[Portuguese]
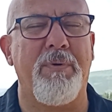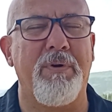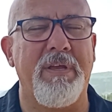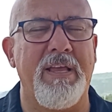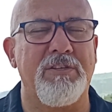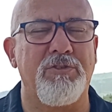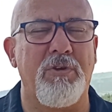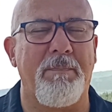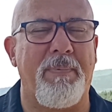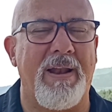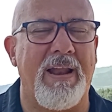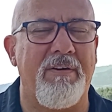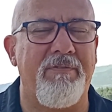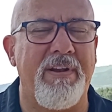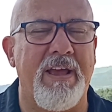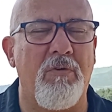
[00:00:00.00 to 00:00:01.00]
porque a Sua
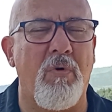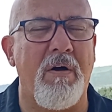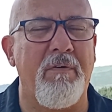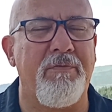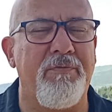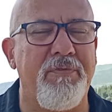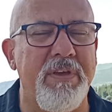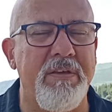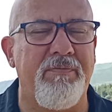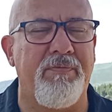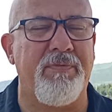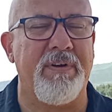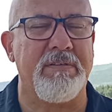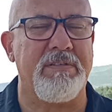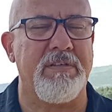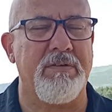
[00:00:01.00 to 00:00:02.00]
palavra é água
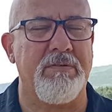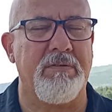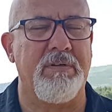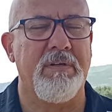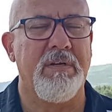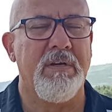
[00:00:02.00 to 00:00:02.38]
viva, Senhor.